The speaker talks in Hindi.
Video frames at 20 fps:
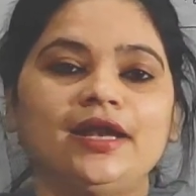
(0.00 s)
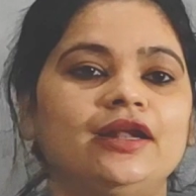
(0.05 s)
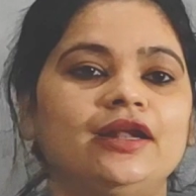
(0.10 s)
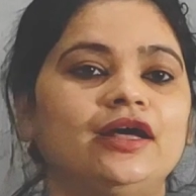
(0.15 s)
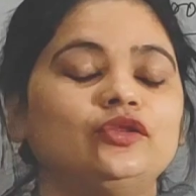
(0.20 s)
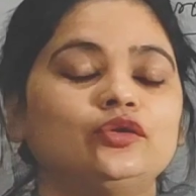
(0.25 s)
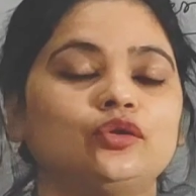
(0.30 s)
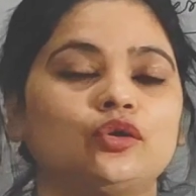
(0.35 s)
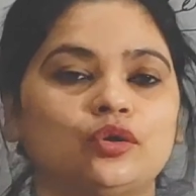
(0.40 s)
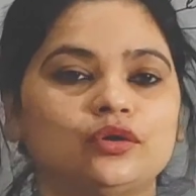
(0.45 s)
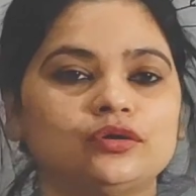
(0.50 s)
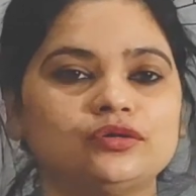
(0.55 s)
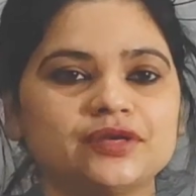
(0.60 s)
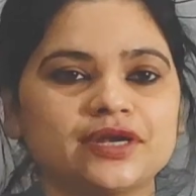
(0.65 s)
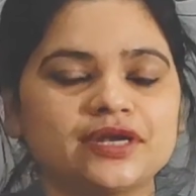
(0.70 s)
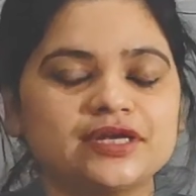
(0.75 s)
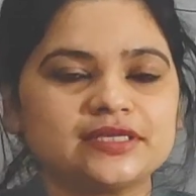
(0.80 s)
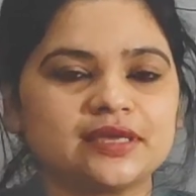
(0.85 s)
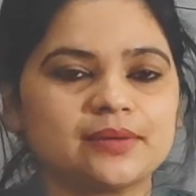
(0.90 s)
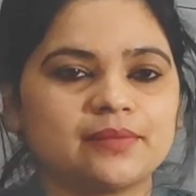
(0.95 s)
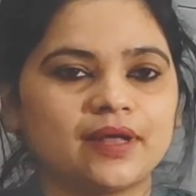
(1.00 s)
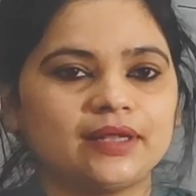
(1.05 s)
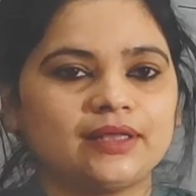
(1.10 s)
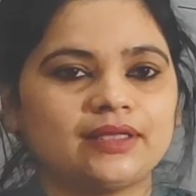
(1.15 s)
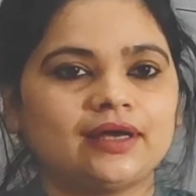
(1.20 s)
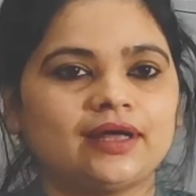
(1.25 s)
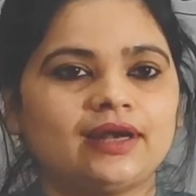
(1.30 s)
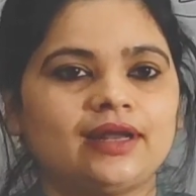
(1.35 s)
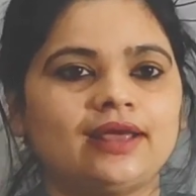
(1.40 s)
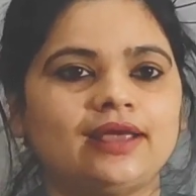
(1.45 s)
ना तो कॉन्सनेंट्स की बात
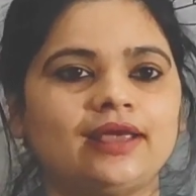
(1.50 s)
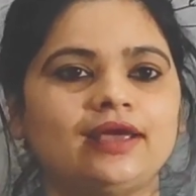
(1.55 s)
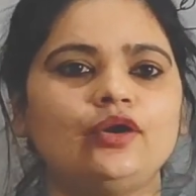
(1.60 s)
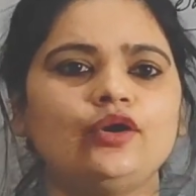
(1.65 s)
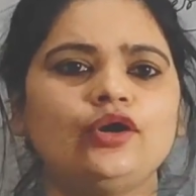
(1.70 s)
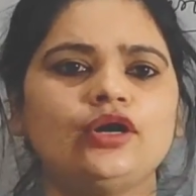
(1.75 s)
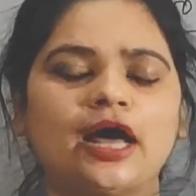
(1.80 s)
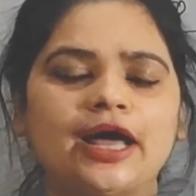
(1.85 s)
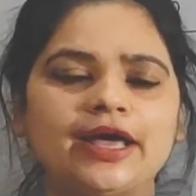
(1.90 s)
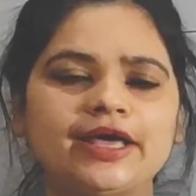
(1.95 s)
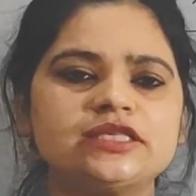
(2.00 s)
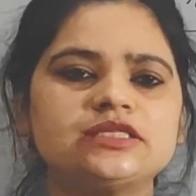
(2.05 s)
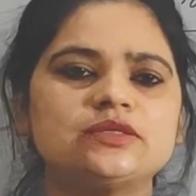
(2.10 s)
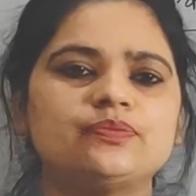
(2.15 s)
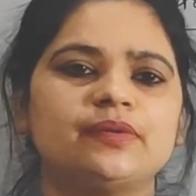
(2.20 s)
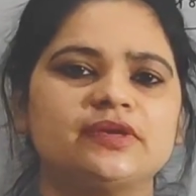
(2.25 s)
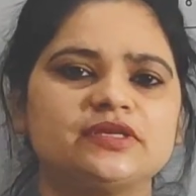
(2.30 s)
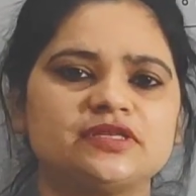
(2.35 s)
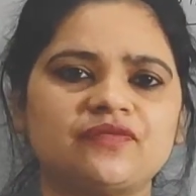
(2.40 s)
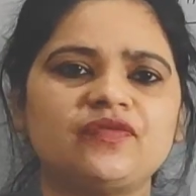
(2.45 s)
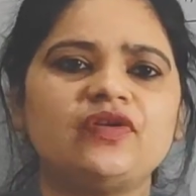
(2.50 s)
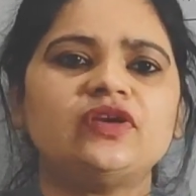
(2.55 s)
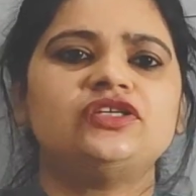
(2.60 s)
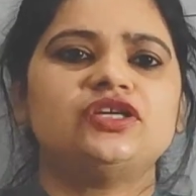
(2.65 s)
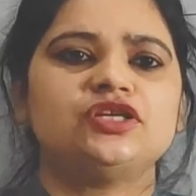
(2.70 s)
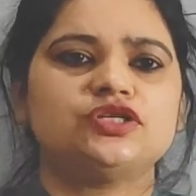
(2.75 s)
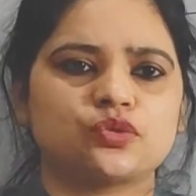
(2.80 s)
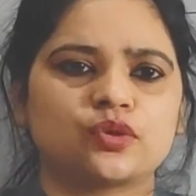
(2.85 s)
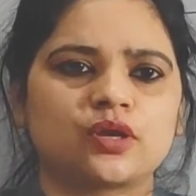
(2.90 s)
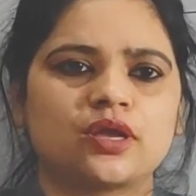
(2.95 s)
करी गई है और ना ही स्पेसिफिक
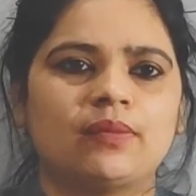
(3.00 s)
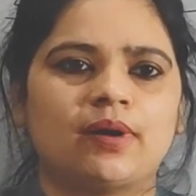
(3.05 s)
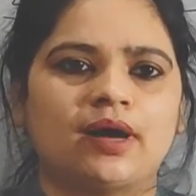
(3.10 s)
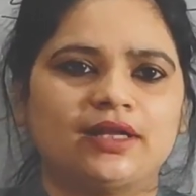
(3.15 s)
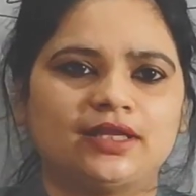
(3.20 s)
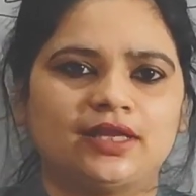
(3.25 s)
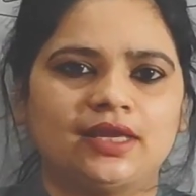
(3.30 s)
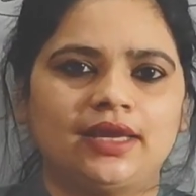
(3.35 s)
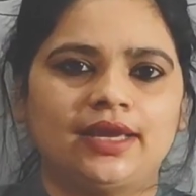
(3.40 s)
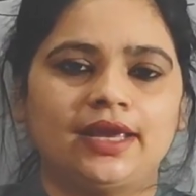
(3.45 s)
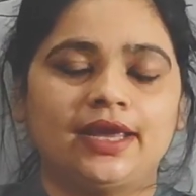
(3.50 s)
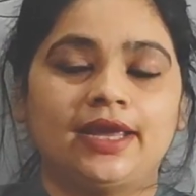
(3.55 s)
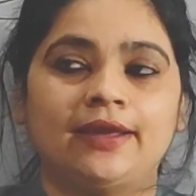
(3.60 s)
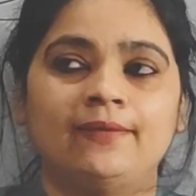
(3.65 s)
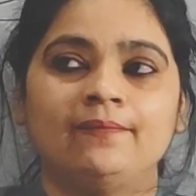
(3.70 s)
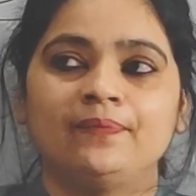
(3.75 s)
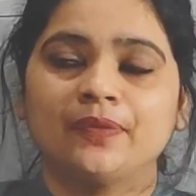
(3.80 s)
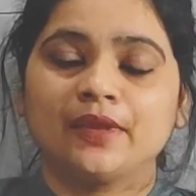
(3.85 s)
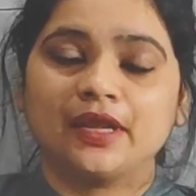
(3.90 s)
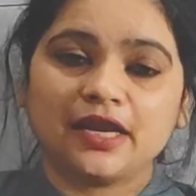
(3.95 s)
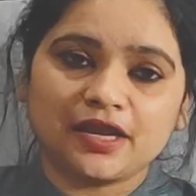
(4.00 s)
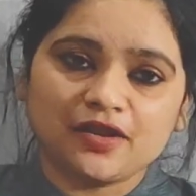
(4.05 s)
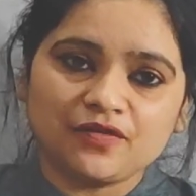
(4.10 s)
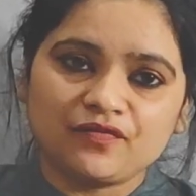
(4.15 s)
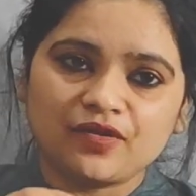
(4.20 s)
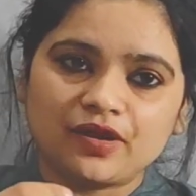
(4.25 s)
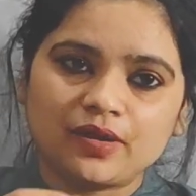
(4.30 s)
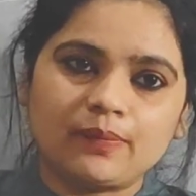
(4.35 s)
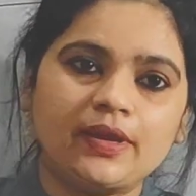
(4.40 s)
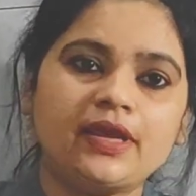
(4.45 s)
चीज़ों की बात की गई है लेकिन
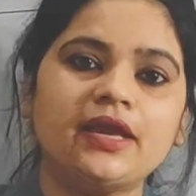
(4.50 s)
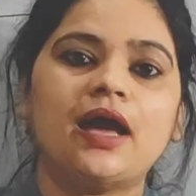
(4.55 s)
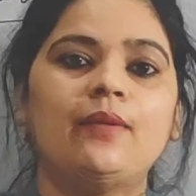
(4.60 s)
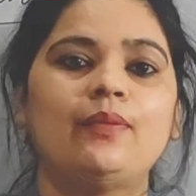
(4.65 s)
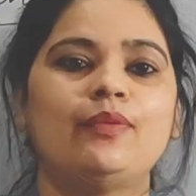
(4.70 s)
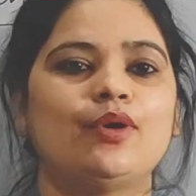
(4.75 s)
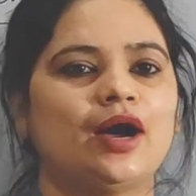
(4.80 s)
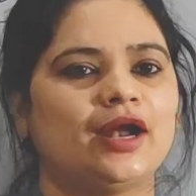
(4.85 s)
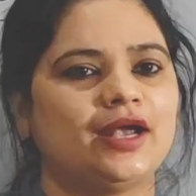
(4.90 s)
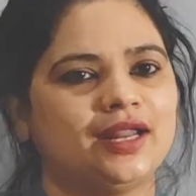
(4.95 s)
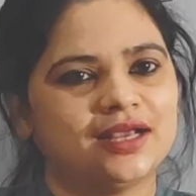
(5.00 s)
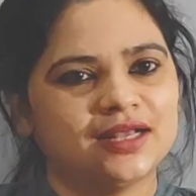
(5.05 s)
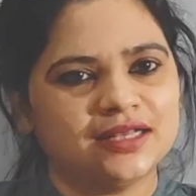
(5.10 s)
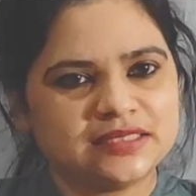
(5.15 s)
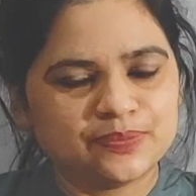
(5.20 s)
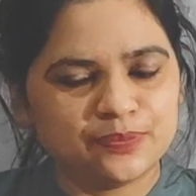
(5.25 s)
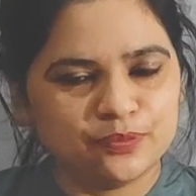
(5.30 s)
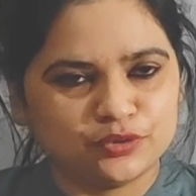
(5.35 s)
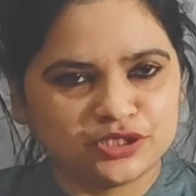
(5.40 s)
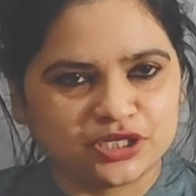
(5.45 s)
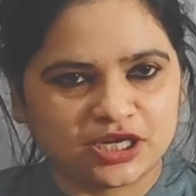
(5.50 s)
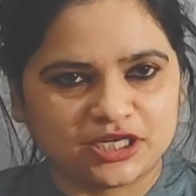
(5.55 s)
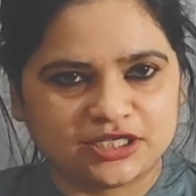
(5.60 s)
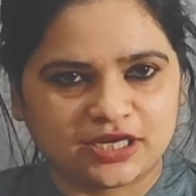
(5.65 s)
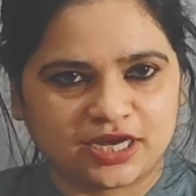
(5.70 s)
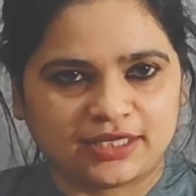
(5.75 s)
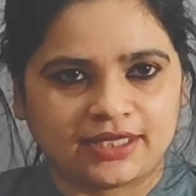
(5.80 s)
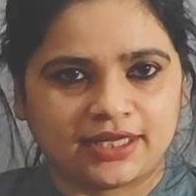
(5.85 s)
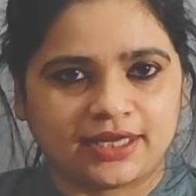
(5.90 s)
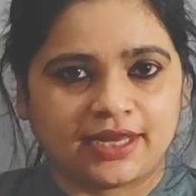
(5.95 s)
फिर भी आपको आर्टिकल्स पूछे
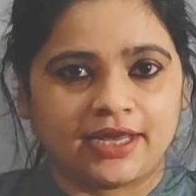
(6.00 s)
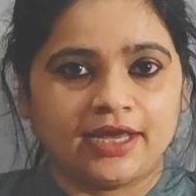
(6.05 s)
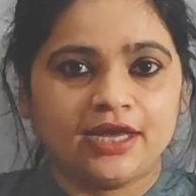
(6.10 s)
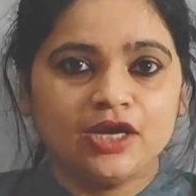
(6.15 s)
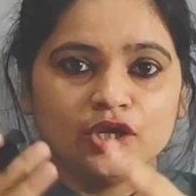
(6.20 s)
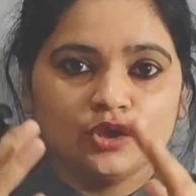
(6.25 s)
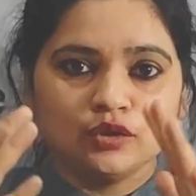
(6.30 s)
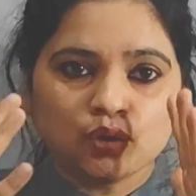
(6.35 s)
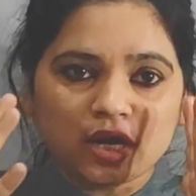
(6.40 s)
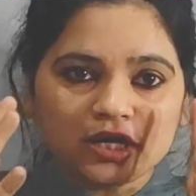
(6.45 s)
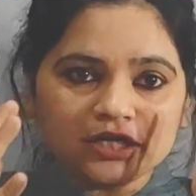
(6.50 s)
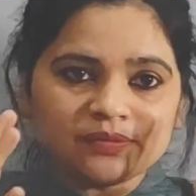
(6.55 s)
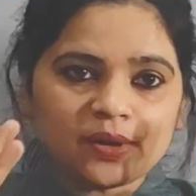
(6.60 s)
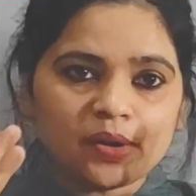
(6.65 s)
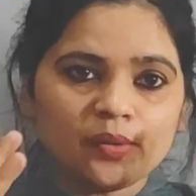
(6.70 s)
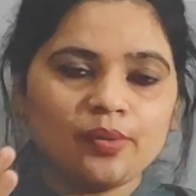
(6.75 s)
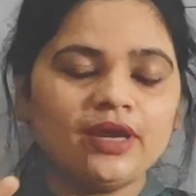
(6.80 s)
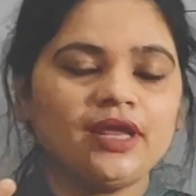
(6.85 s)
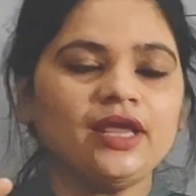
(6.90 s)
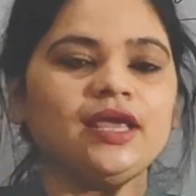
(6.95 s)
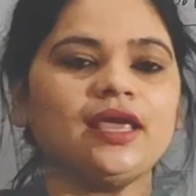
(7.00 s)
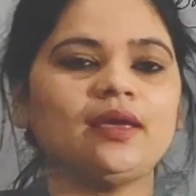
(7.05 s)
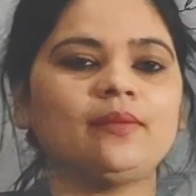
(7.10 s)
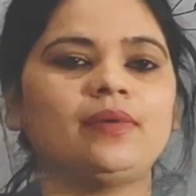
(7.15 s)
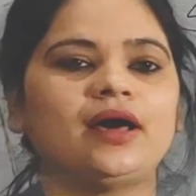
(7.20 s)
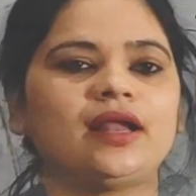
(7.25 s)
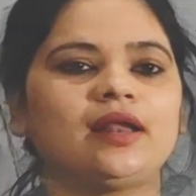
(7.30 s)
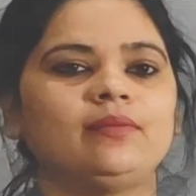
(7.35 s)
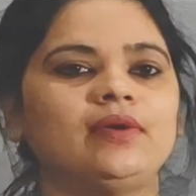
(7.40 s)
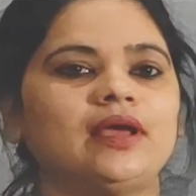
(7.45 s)
जाते हैं तो आज मैं उन्हीं के
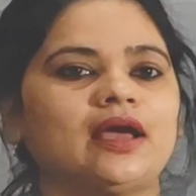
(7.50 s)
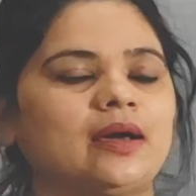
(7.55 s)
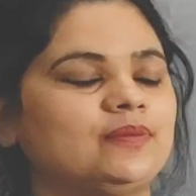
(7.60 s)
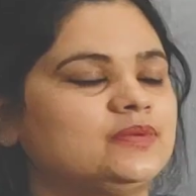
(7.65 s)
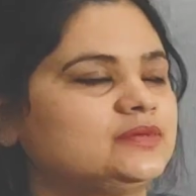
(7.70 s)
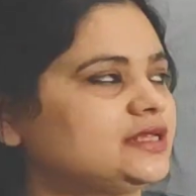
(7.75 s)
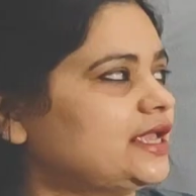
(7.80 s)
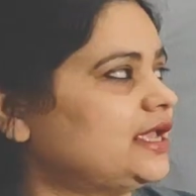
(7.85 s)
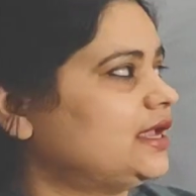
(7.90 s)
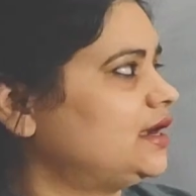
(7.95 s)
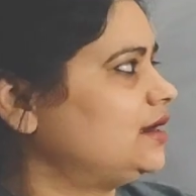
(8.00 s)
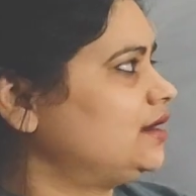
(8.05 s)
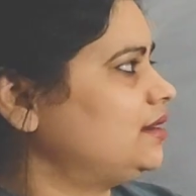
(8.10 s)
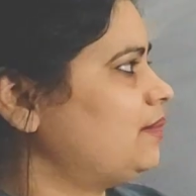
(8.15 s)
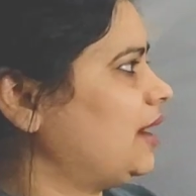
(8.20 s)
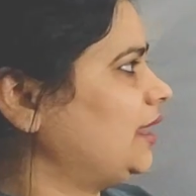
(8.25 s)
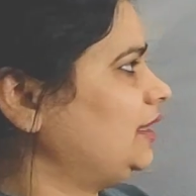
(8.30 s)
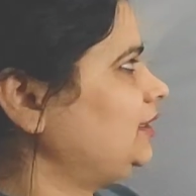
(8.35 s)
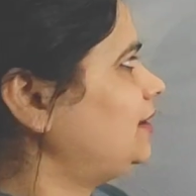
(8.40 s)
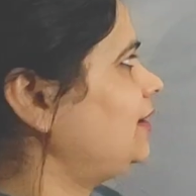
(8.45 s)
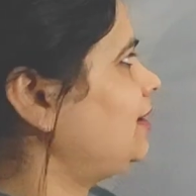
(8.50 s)
बारे में आपसे बात